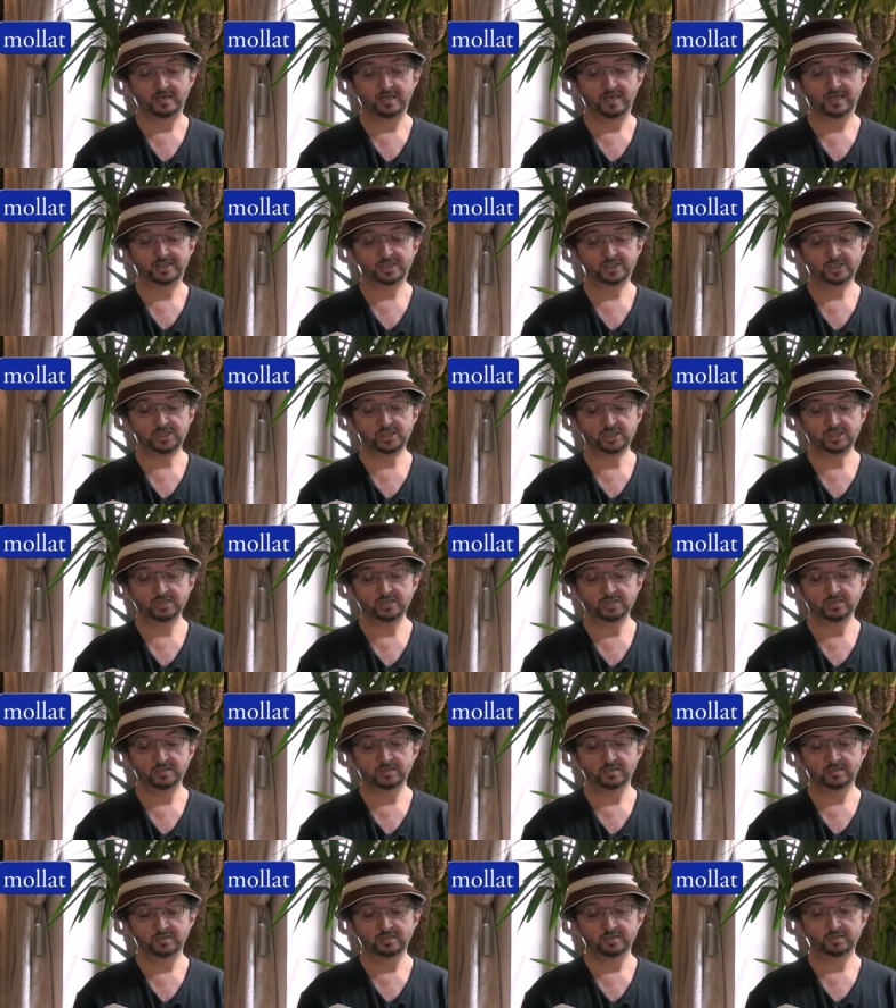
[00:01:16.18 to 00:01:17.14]
la
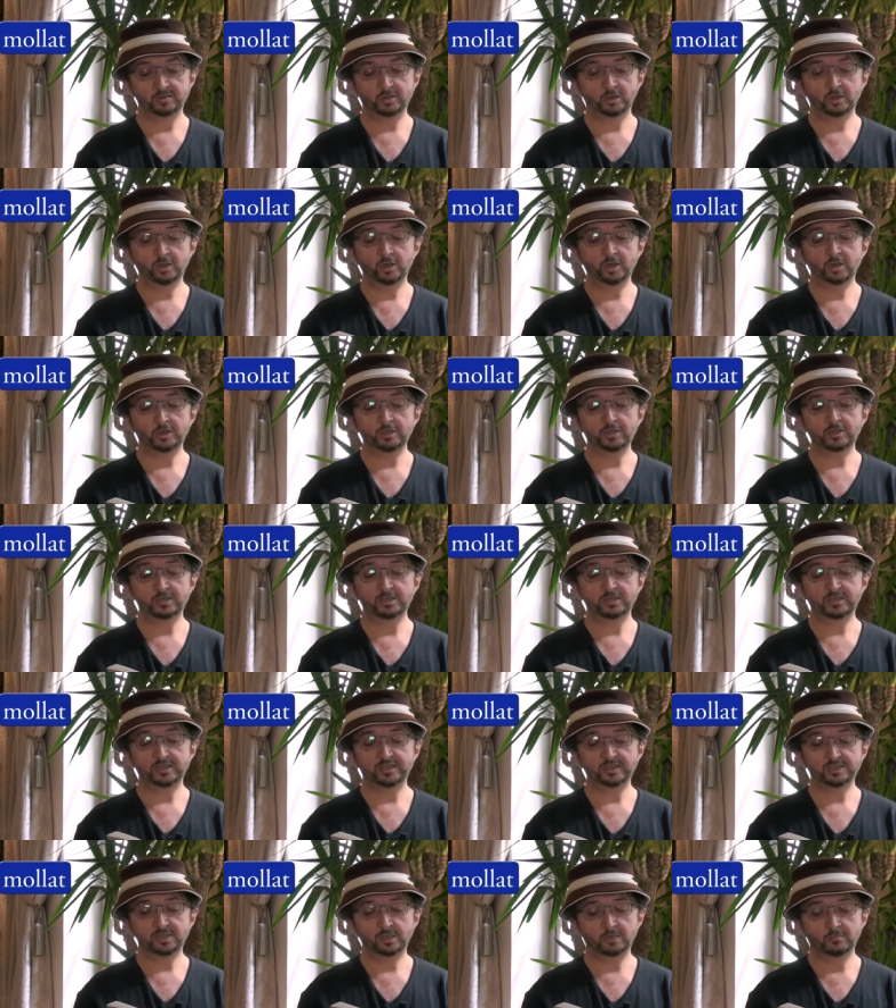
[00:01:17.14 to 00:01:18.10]
Chine, dans l'œil
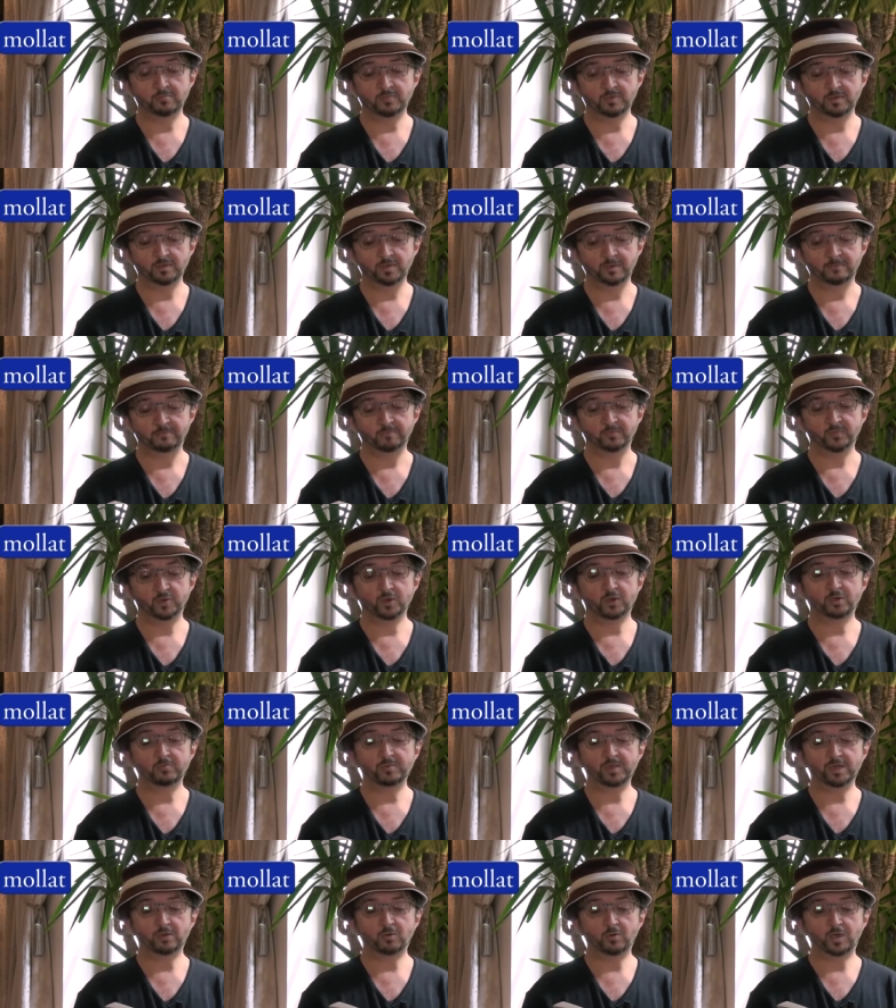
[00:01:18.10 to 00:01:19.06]
des hommes, dans
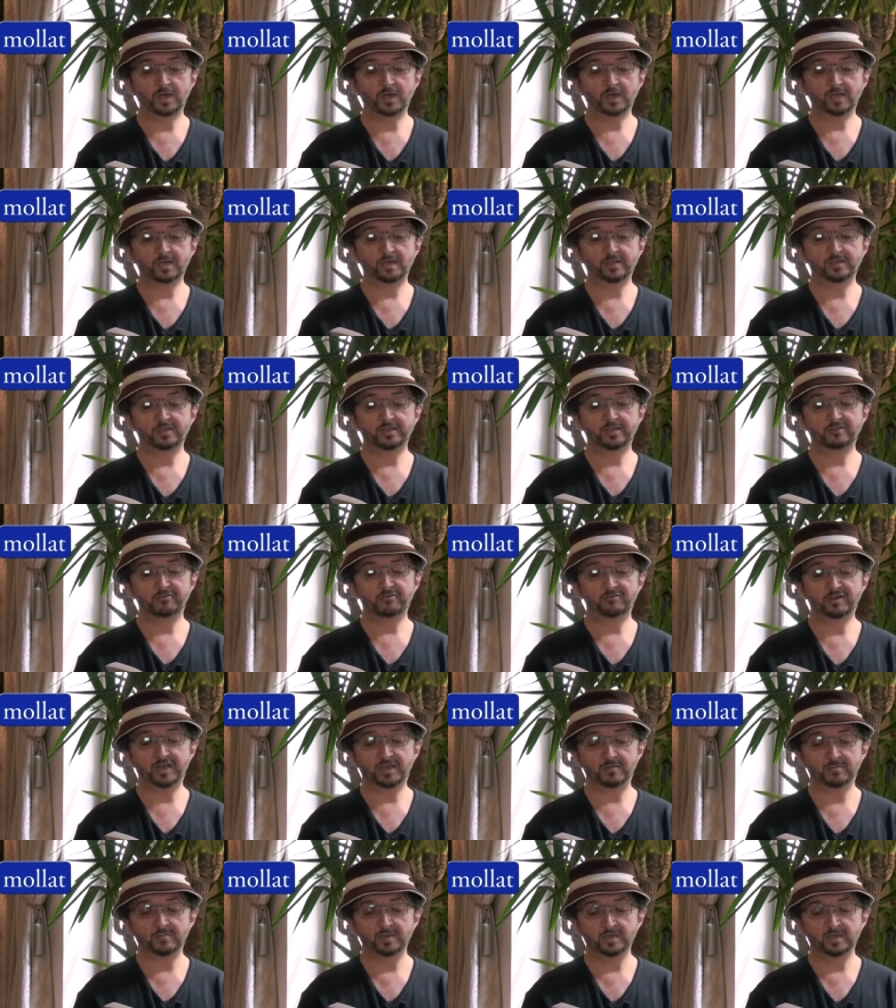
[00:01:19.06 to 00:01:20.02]
le miroir des
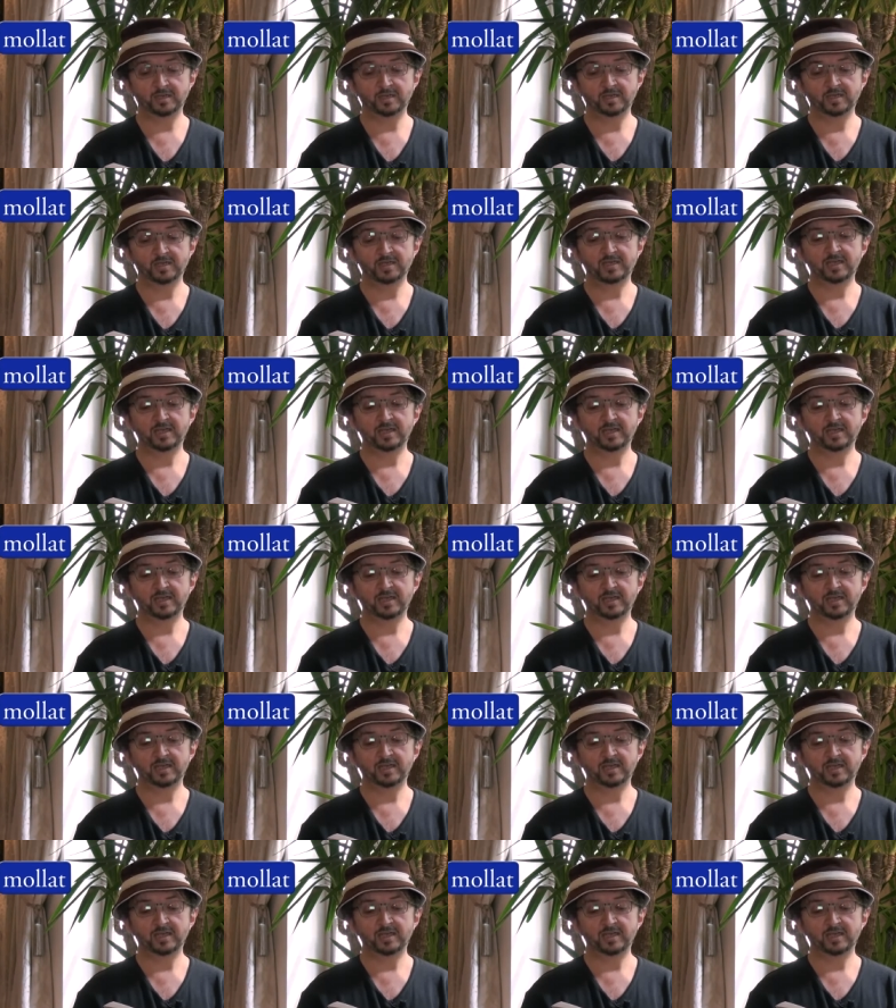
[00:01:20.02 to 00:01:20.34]
femmes,